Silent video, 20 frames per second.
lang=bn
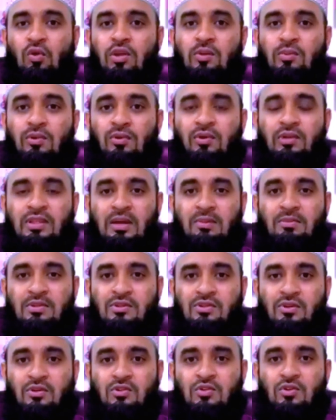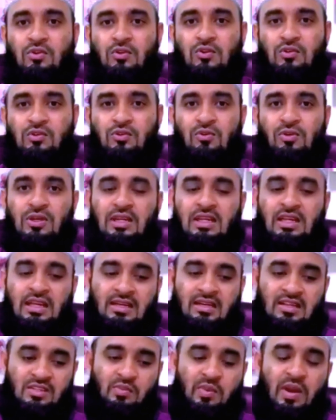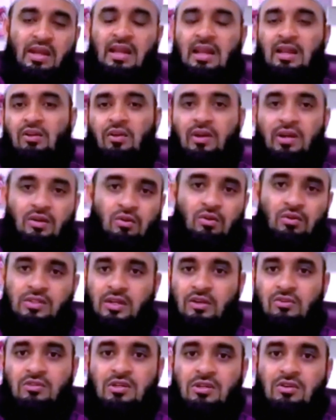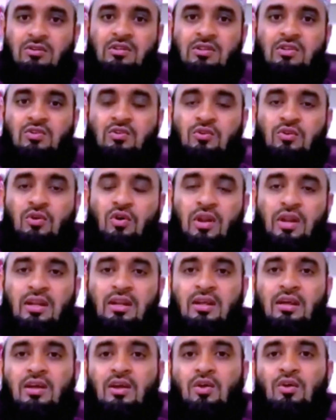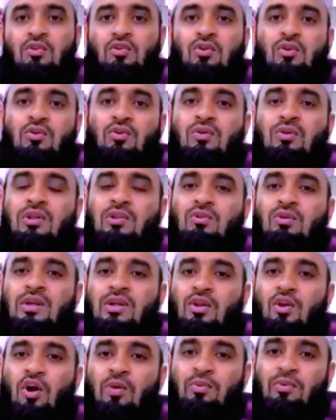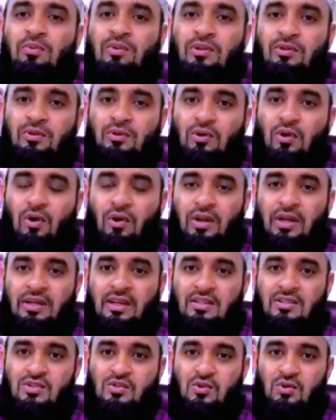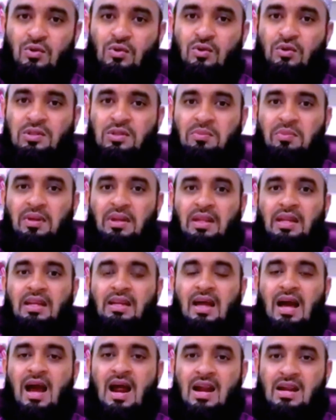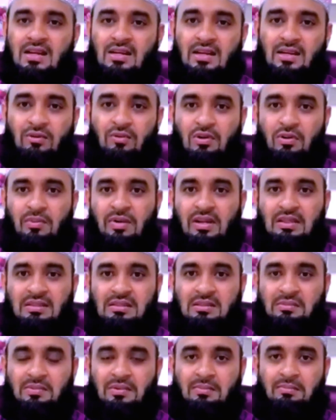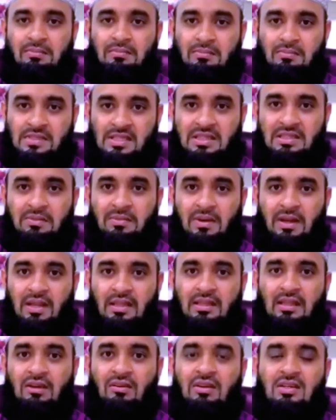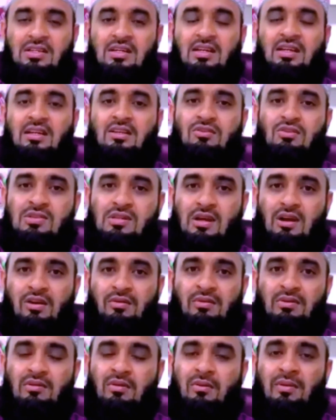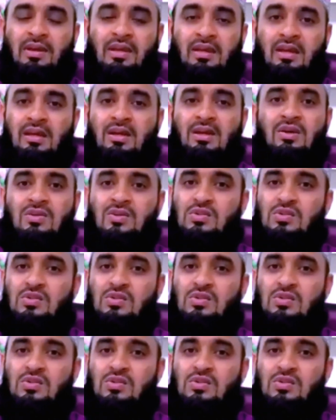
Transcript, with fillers: কিন্তু ওই মুহূর্তে আপনি যখন ছোট ঝুড়ি নিয়ে এটা স্পাইনাল কর্ডে খোঁচাখুচি করতে শুরু করেন তখন কিন্তু এটার অপমৃত্যু ঘটে এটা স্ট্রোক হতে পারে এটা হার্ট অ্যাটাক করে মারা যেতে পারে যেতে পারে তাহলে সেটা কিন্তু স্বাভাবিকভাবে